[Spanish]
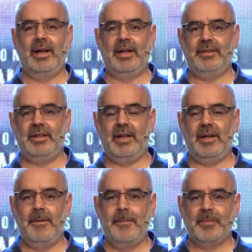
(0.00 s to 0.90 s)
Así
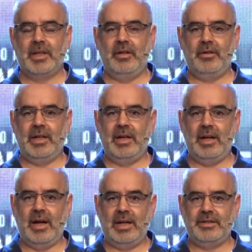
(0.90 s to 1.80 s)
que quiero
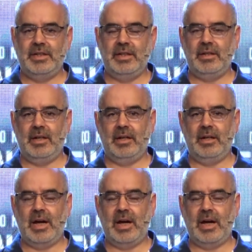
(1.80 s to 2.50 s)
que allí eh,